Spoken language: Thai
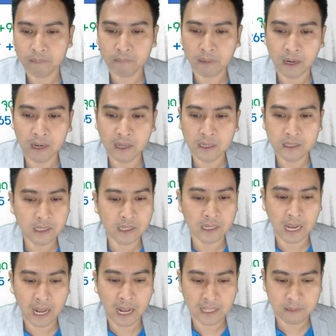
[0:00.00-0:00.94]
มาลื่นขึ้น
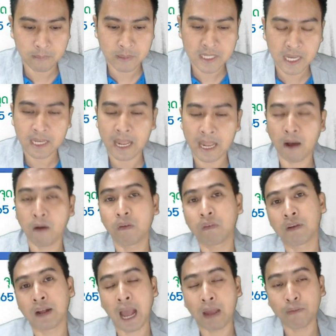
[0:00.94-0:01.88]
อะไรจะไม่ใช่แนว
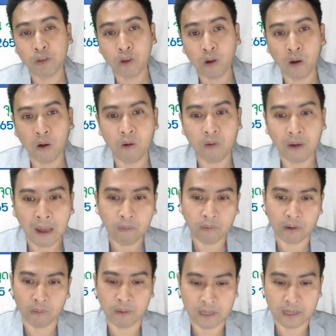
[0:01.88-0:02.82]
การวิเคราะห์ของเรา
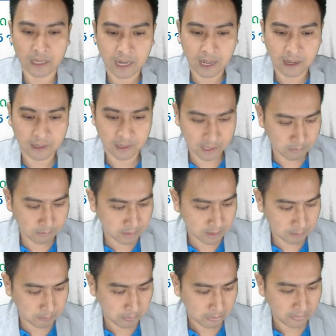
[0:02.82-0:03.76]
ในวันนี้นะอย่างนั้นมัน
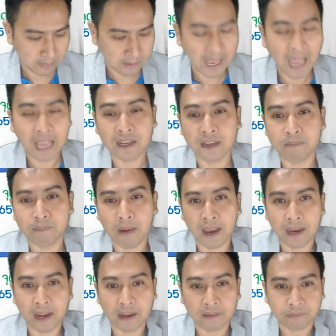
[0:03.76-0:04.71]
ง่ายเกินไป
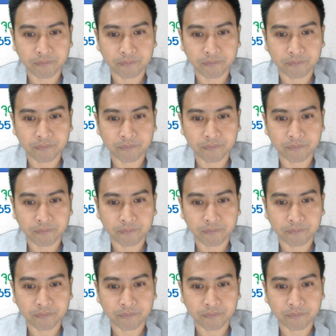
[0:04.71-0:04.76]
นะ